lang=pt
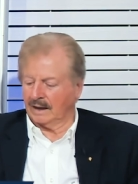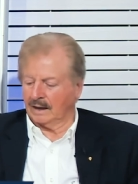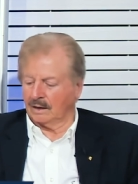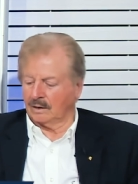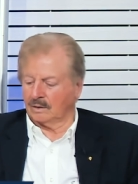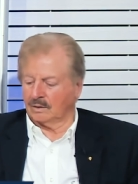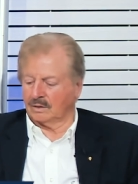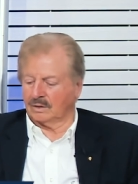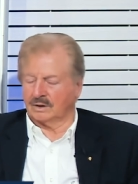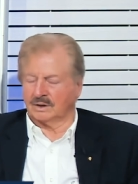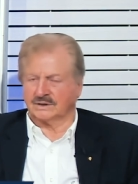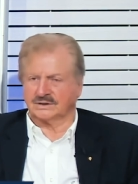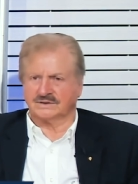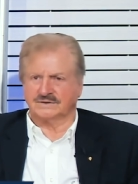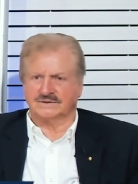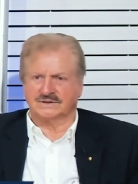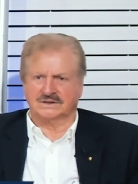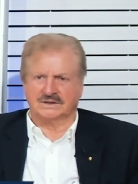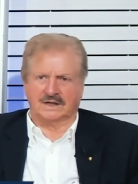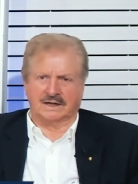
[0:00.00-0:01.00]
nós
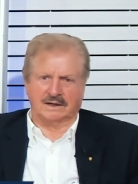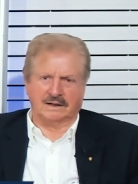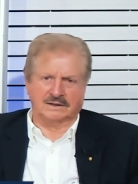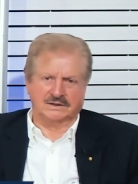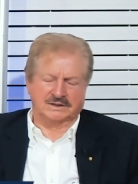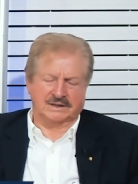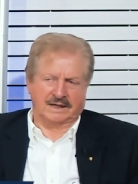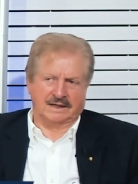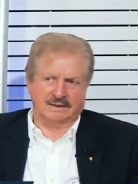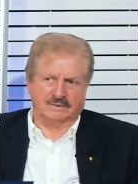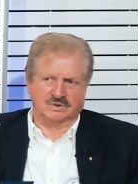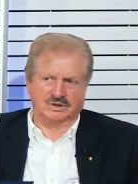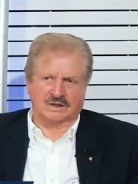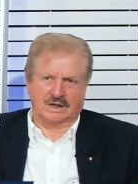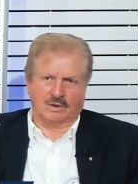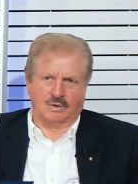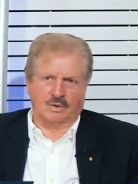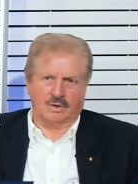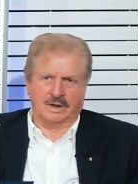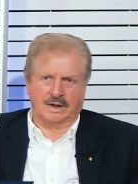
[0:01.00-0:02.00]
estaremos
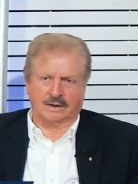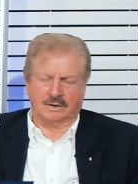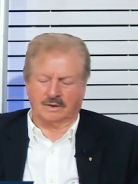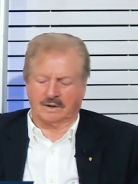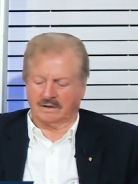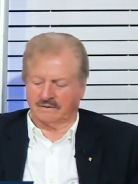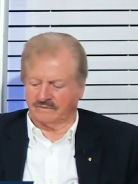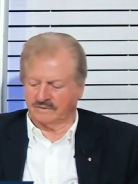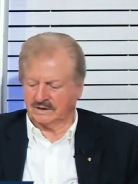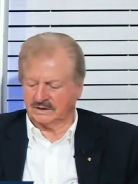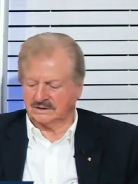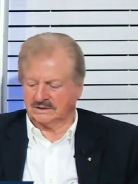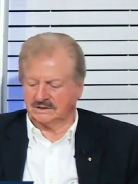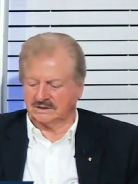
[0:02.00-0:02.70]
agora, doravante,